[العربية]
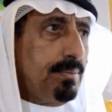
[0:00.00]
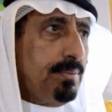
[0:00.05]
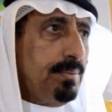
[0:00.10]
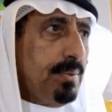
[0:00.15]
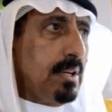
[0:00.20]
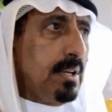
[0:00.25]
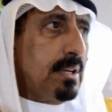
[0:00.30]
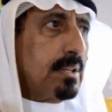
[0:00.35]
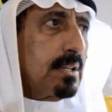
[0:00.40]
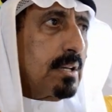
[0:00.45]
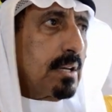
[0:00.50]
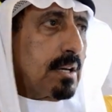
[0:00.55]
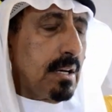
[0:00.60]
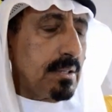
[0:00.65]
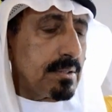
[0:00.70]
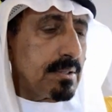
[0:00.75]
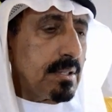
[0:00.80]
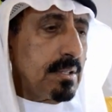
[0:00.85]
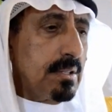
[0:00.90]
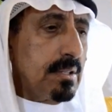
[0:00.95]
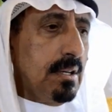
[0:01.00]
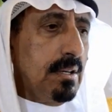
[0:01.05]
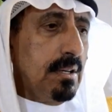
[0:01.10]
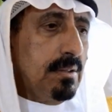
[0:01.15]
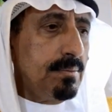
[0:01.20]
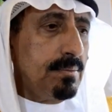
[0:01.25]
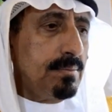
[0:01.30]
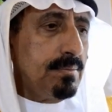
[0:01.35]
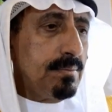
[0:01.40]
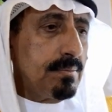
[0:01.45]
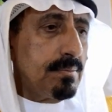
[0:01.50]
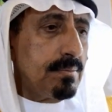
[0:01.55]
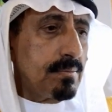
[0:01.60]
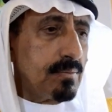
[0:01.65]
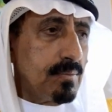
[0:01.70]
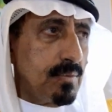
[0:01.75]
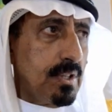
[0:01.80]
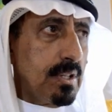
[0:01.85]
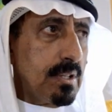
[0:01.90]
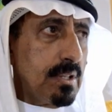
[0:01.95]
فيه دراسه نعم
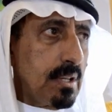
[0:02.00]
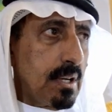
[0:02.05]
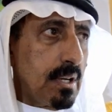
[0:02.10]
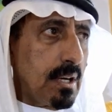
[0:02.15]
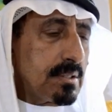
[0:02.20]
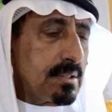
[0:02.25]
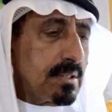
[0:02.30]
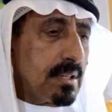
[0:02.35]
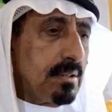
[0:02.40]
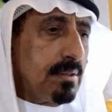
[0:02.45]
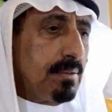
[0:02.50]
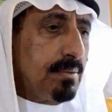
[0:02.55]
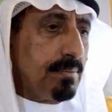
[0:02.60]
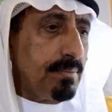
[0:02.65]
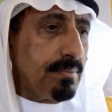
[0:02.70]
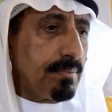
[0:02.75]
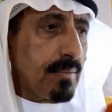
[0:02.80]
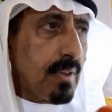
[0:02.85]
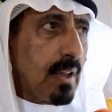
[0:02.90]
فيه دراسه فين يا فندم